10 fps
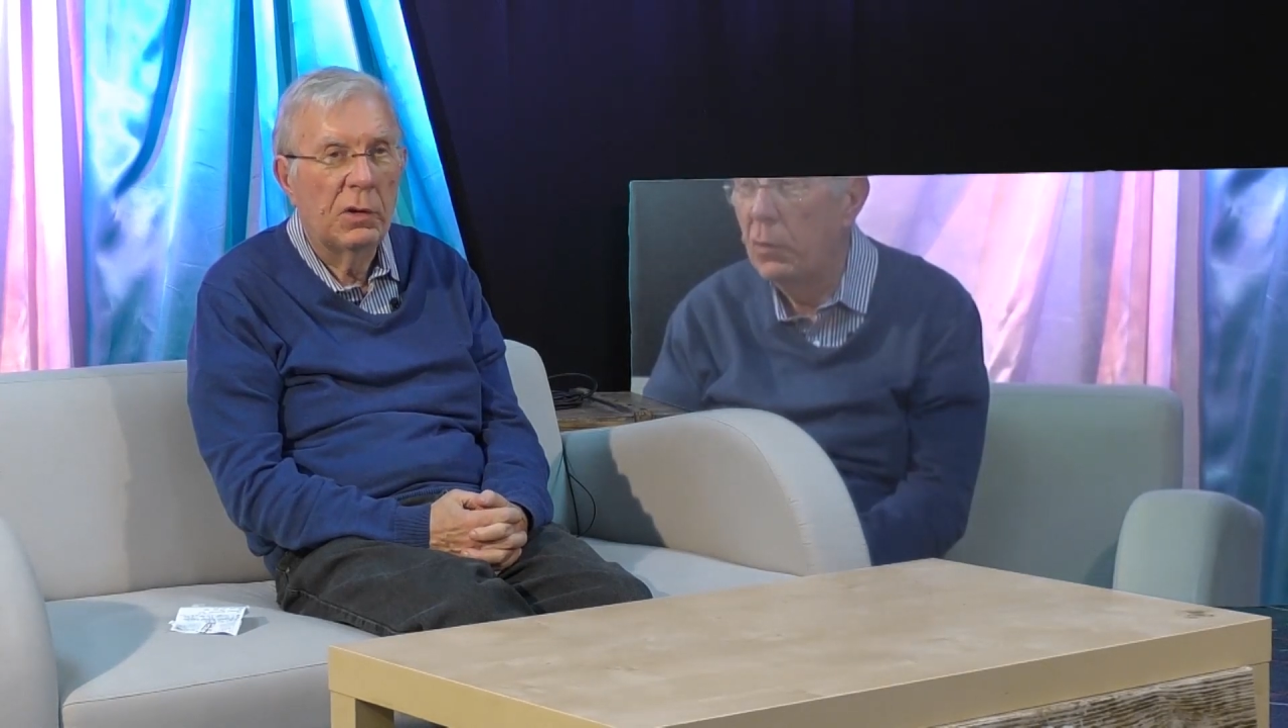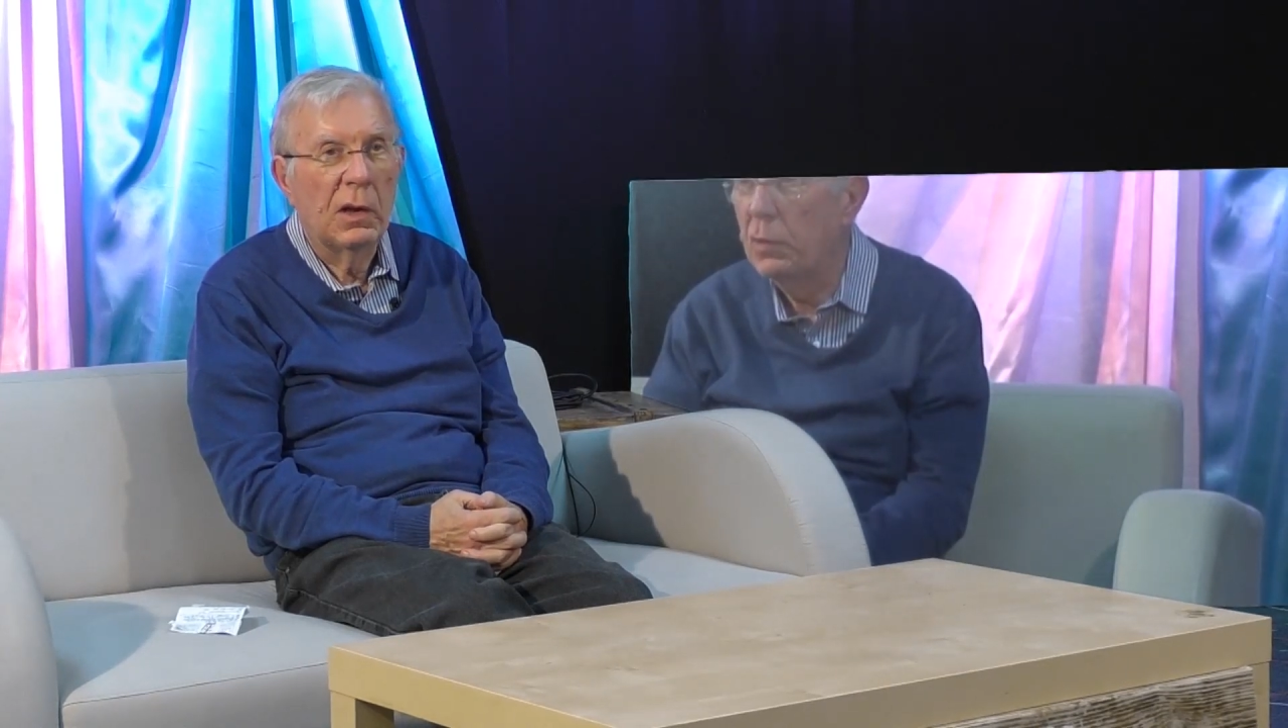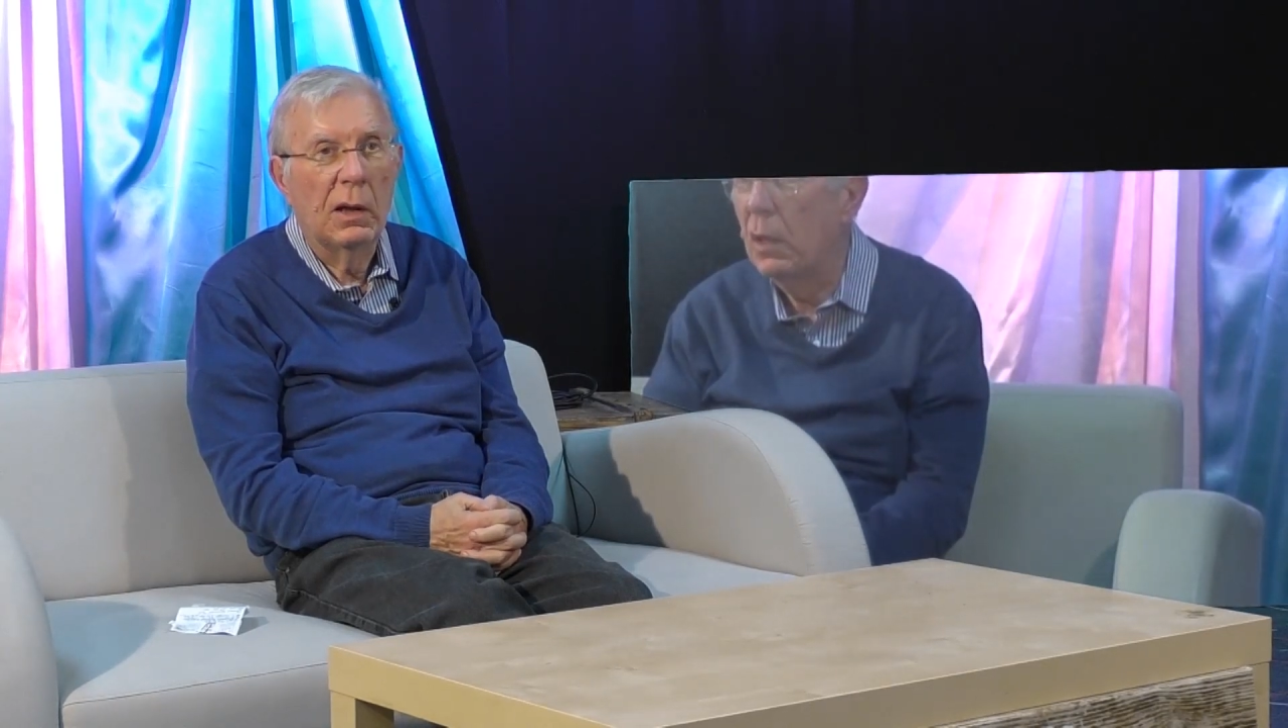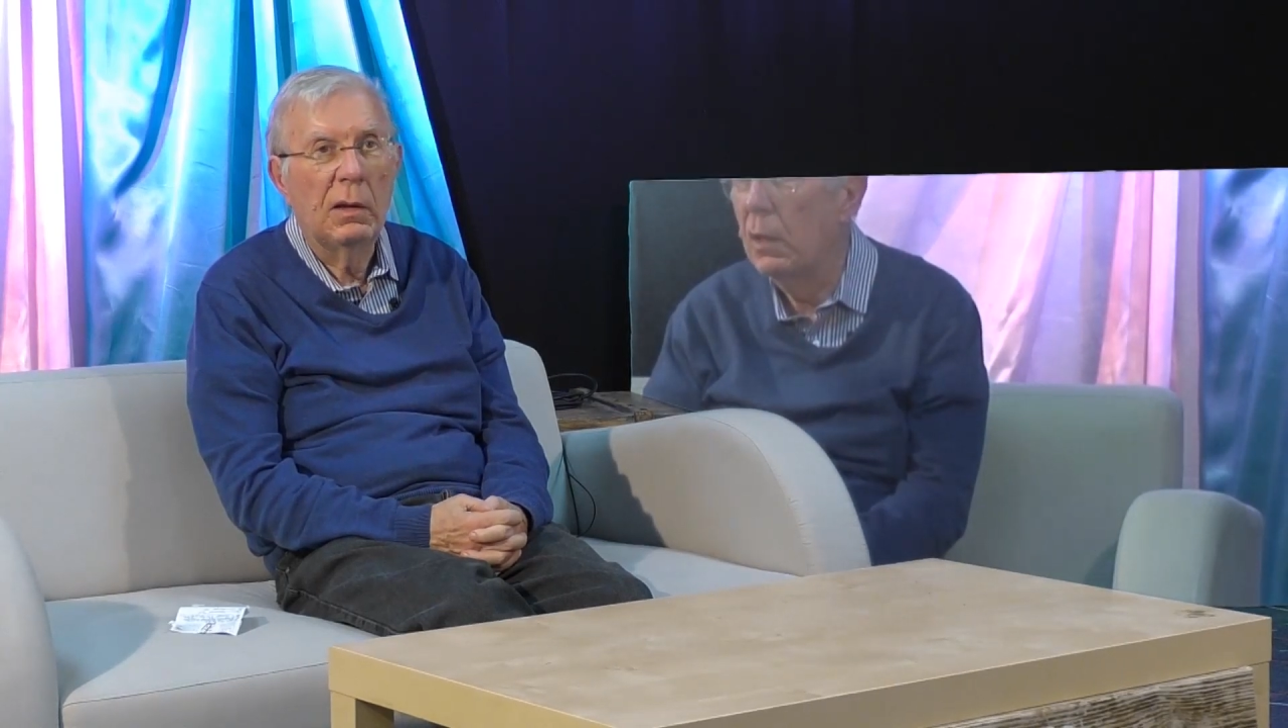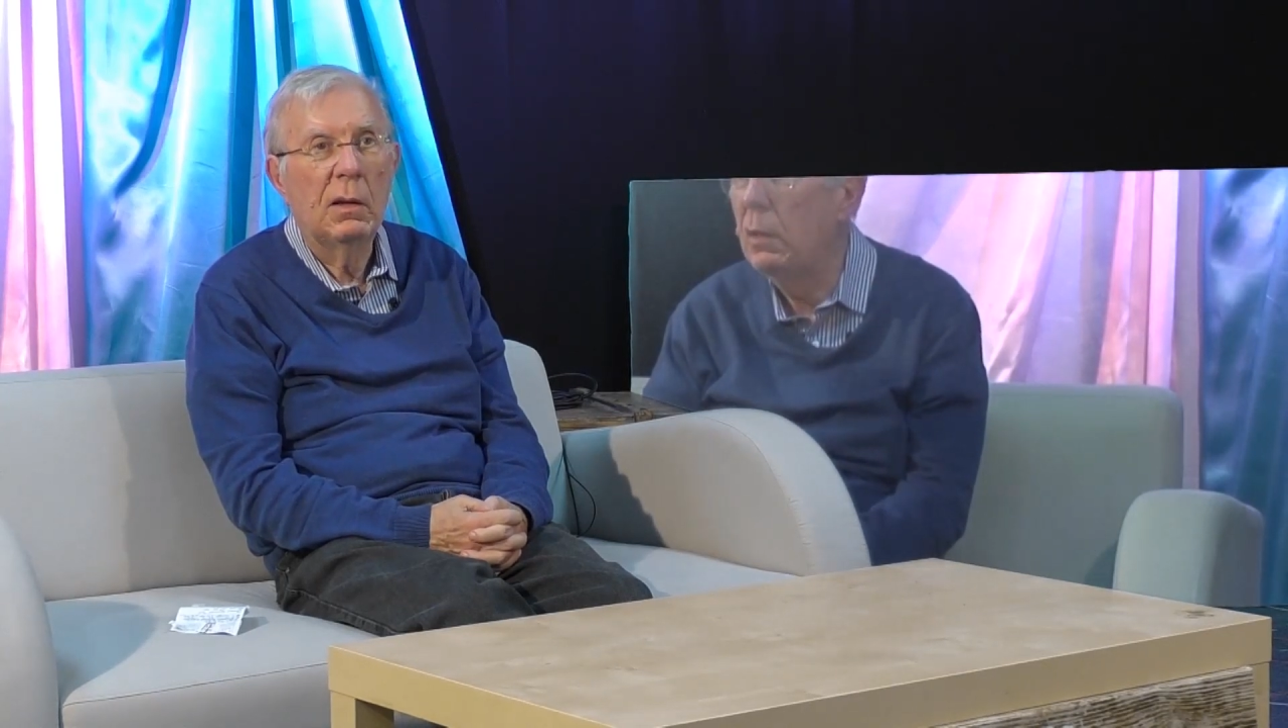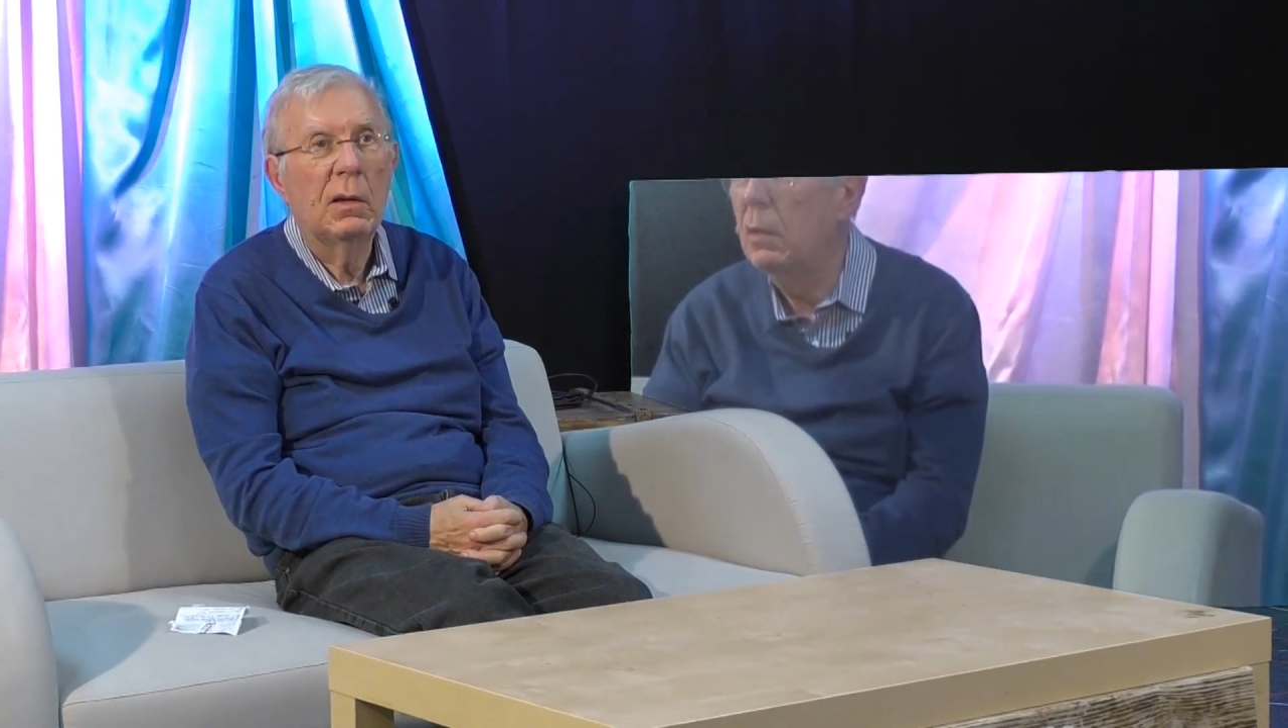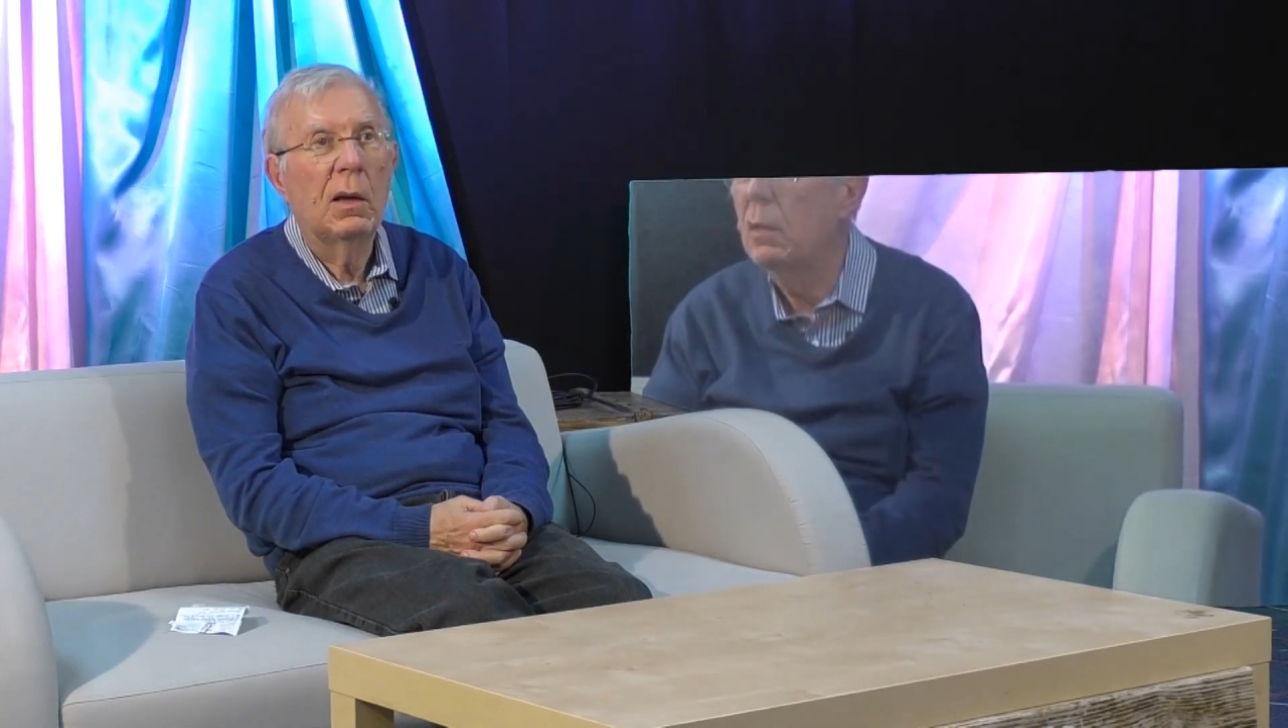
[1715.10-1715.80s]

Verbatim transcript: Bretagne,